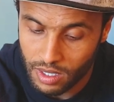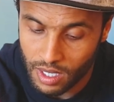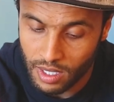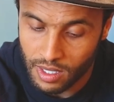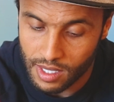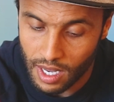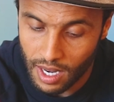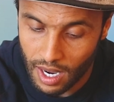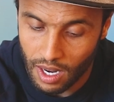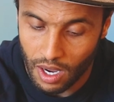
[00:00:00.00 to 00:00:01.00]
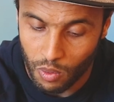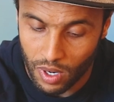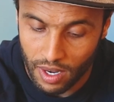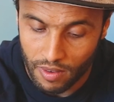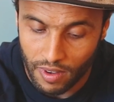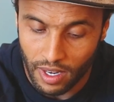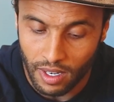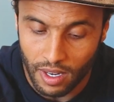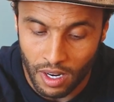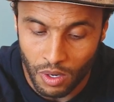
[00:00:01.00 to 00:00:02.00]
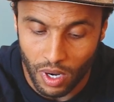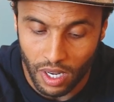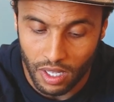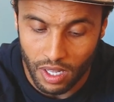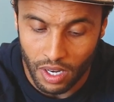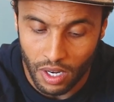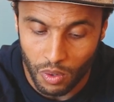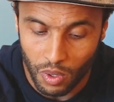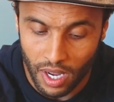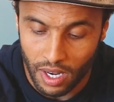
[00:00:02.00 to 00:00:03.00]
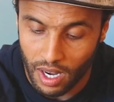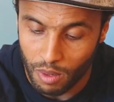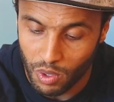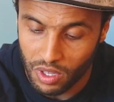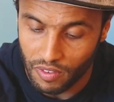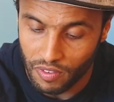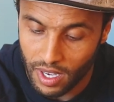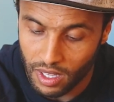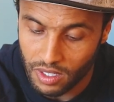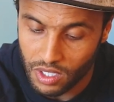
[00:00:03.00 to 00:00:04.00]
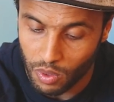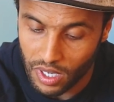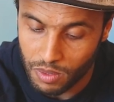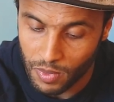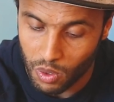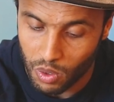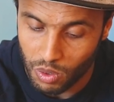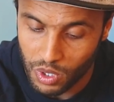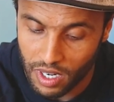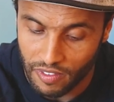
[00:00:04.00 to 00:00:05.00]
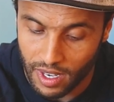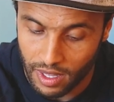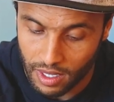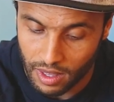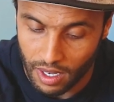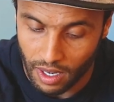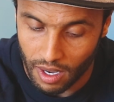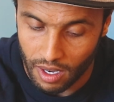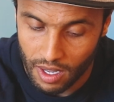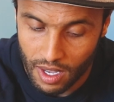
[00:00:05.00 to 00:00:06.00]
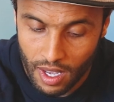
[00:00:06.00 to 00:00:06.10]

تنصالح الأحوال فإننا نؤكد أنه كان لابد في هذا التوقيت من خروجنا في هذه الطريقة